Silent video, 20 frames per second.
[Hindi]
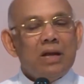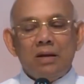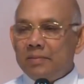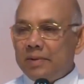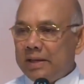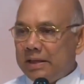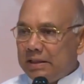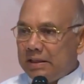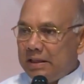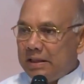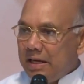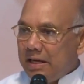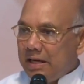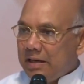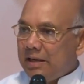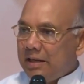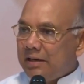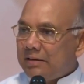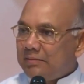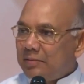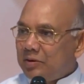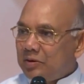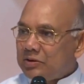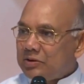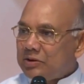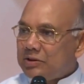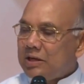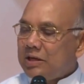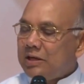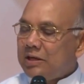मैंने देखा
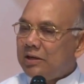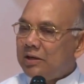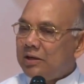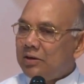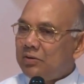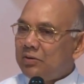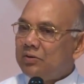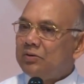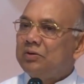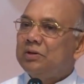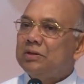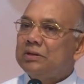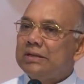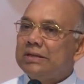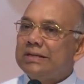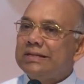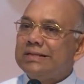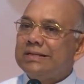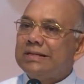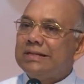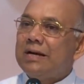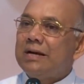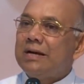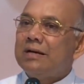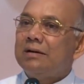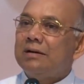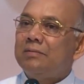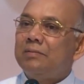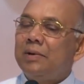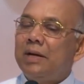बहुत सारे लोग इस
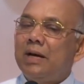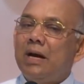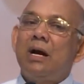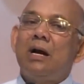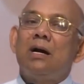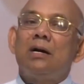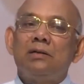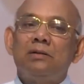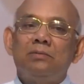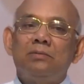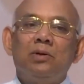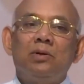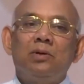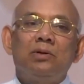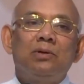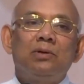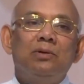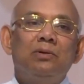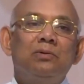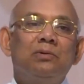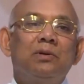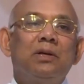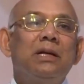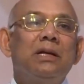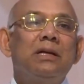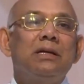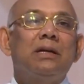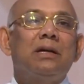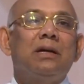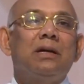संसार में आज बहुत
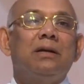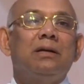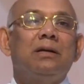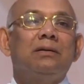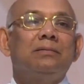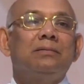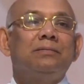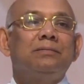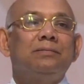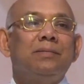दुखी हैं